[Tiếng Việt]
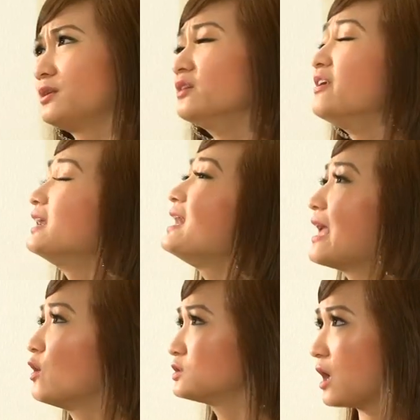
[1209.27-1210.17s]
đừng vì lý lẽ
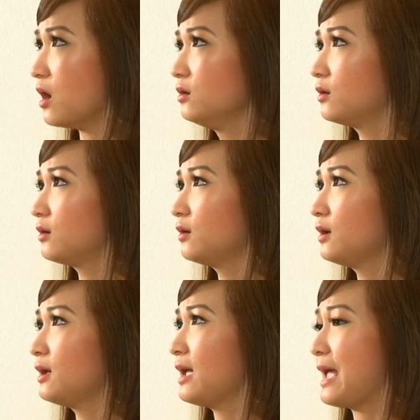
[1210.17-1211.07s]
khổ sở
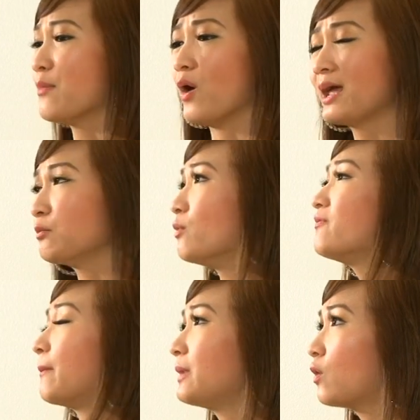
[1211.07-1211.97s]
Em hỏi anh bộ mỹ
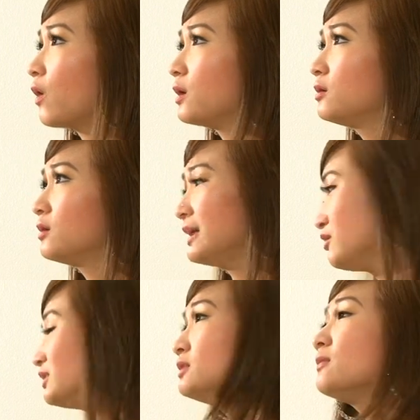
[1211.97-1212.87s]
phẩm đâu rồi Anh
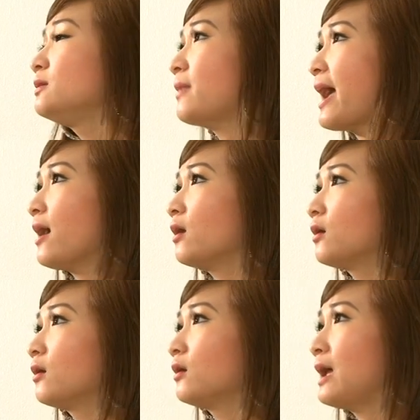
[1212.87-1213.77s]
chưa có chứng minh mà
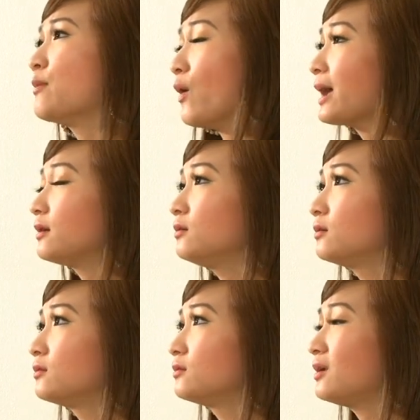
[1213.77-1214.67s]
Em hỏi anh
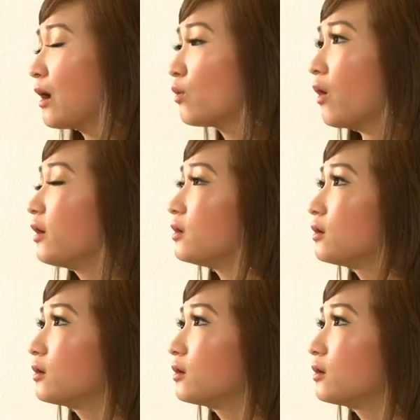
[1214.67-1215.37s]
Nó đâu rồi